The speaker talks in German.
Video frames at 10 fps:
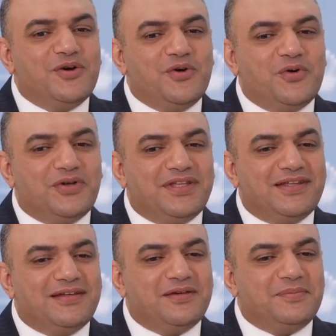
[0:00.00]
Und
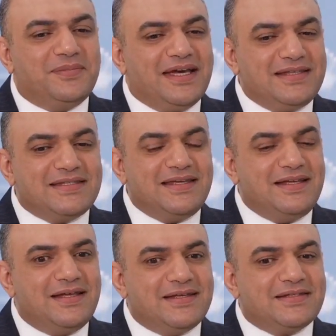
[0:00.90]
äh, mein
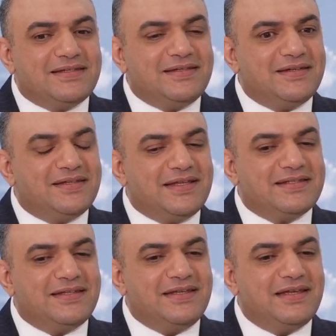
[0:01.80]
Ziel ist,
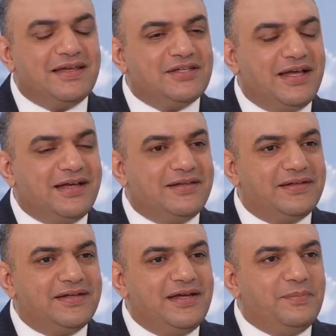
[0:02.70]
dass die ich
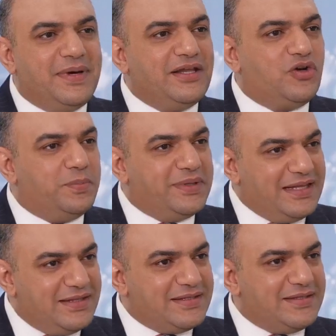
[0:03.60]
eine, meine
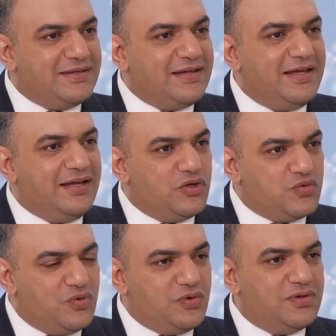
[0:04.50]
Kompetenz,
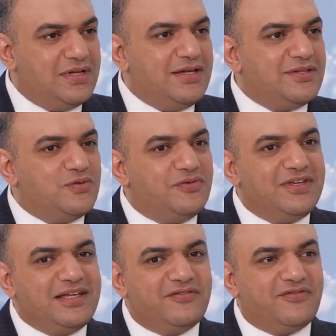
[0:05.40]
Engagement
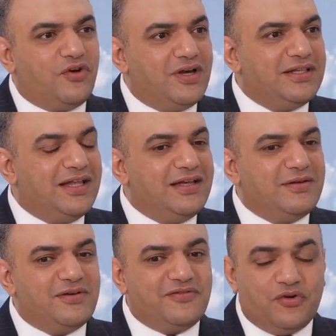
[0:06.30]
sowie Freund,
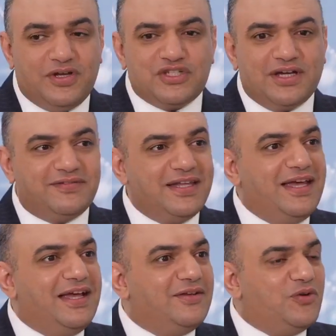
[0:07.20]
äh, Freundschaft
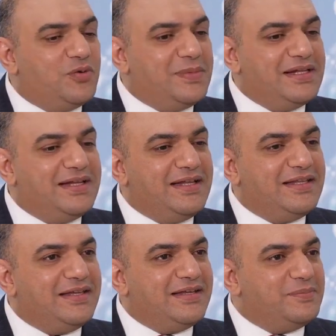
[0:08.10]
nochmal in
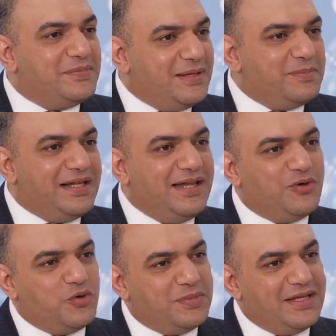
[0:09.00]
dem, im
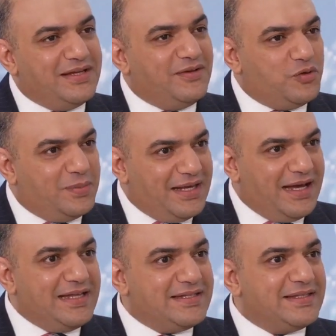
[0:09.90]
Klinikum hier nochmal
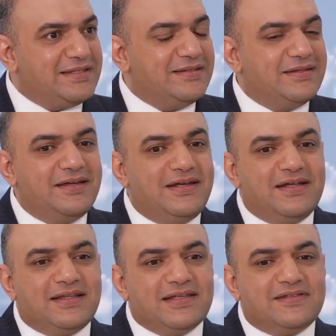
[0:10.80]
einsetzen,
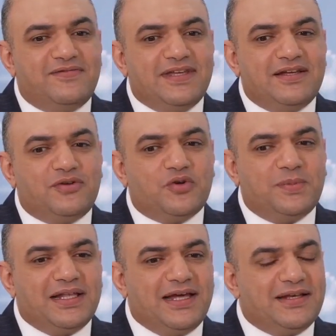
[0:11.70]
dass wir
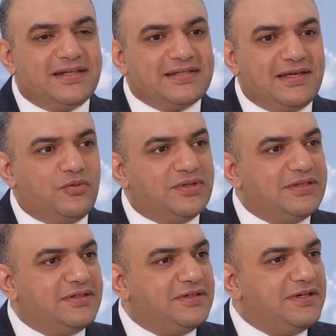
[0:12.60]
nochmal eine sehr
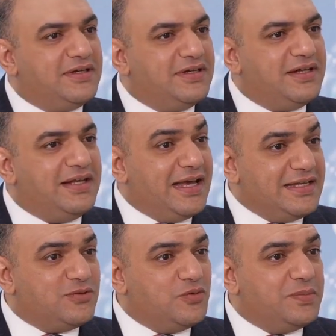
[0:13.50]
gute äh,
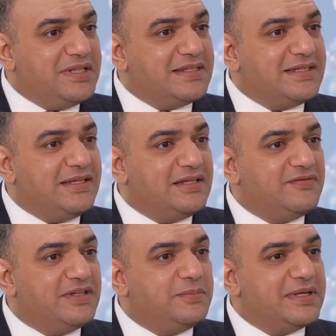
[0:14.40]
Leistung medizinisch
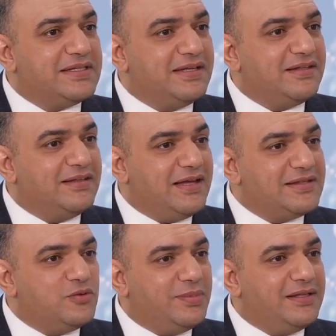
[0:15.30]
für den Patienten
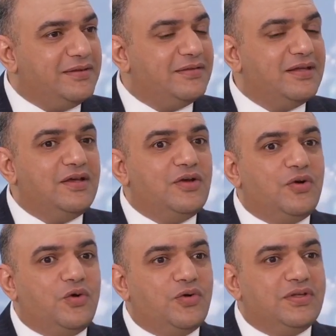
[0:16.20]
anzubieten
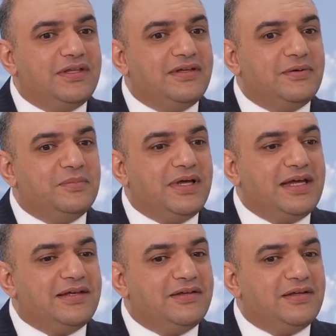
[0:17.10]
und ähm,
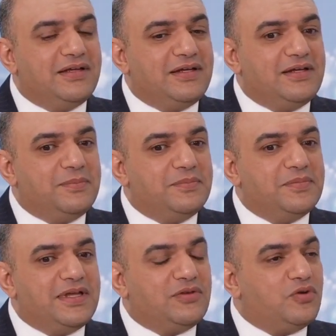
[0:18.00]
eine ähm,
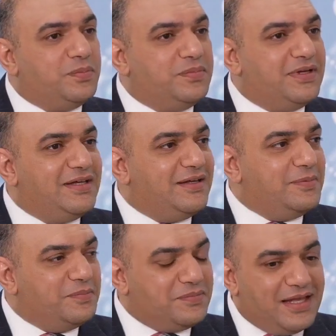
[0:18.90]
Top,
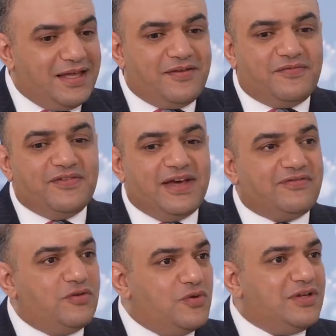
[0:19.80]
ähm, wie weit
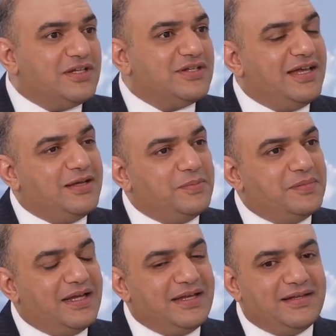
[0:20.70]
wie möglich ähm,
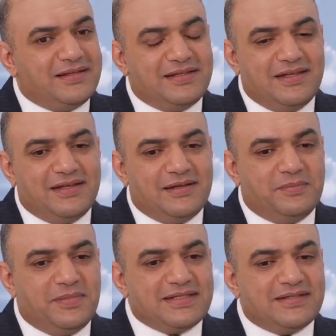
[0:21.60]
eine äh,
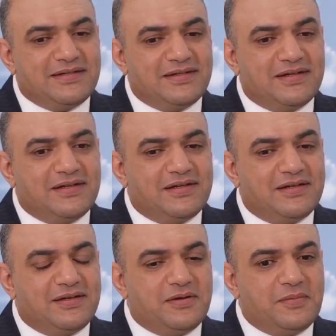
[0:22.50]

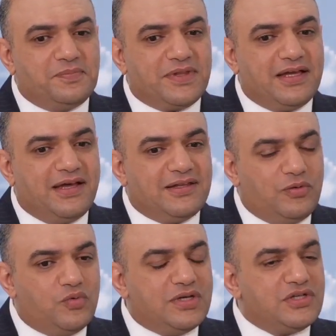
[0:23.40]
beste äh,
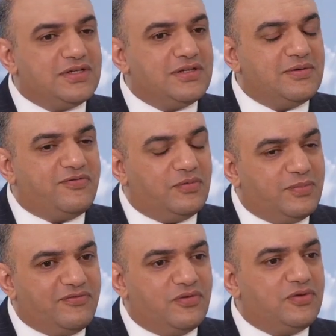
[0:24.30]
radiologische von
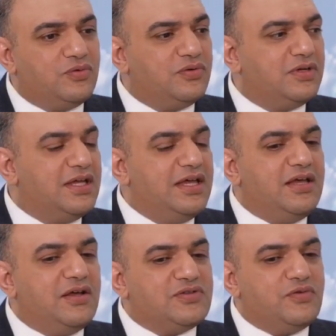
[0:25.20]
Befundung
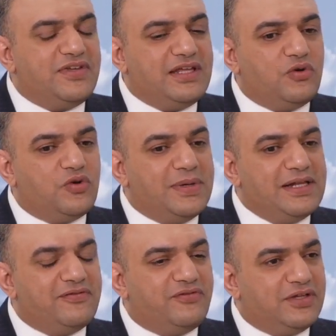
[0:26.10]
sowie
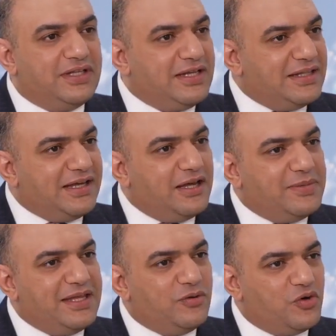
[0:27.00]
nochmal von äh,
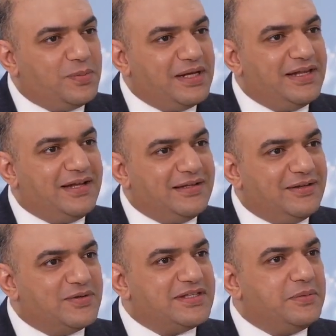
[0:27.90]
Therapie nochmal an
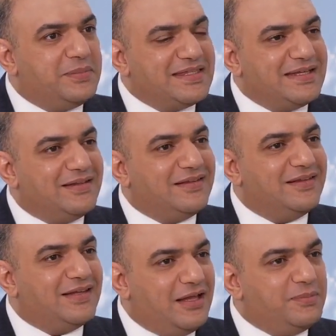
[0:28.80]
unseren
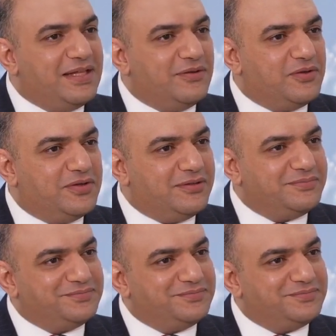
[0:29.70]
Patienten anbieten können.